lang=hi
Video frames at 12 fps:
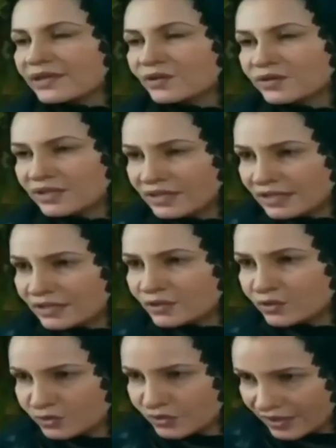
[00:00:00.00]
अकल और
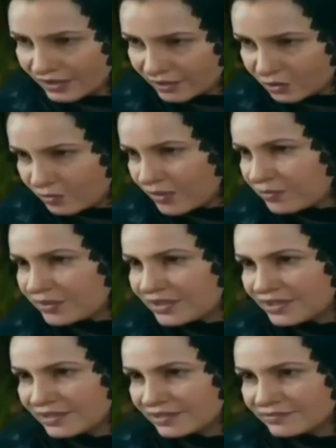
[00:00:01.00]
दलील तो खुदा ने तुम्हें
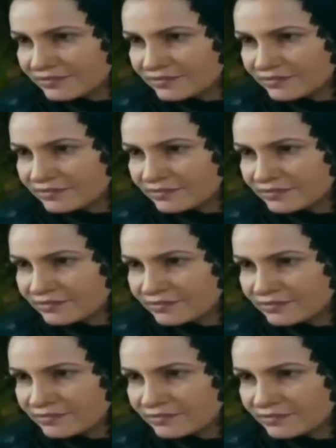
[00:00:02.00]
भी है
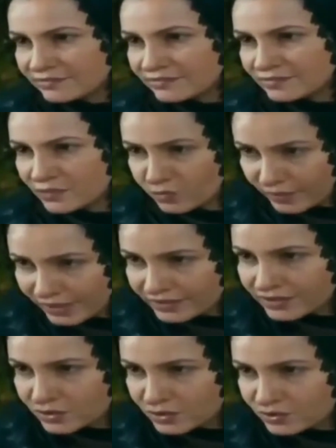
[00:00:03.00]
तो
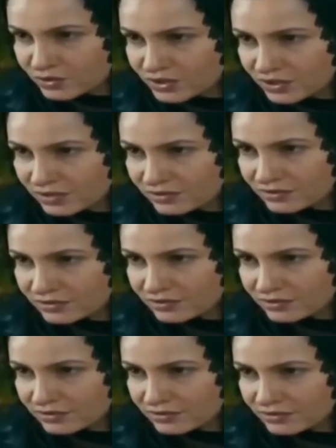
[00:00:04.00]
बैठकर सोचना
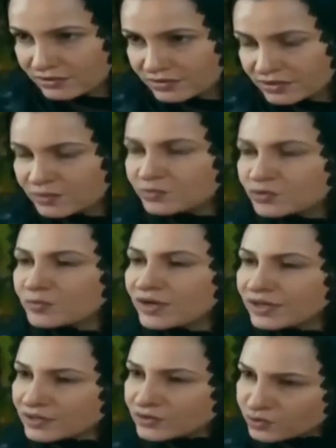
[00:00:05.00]
जब
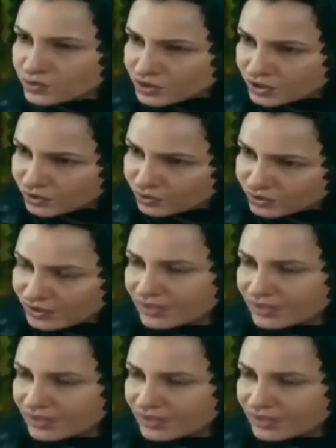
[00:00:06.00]
तुम्हारा सोचने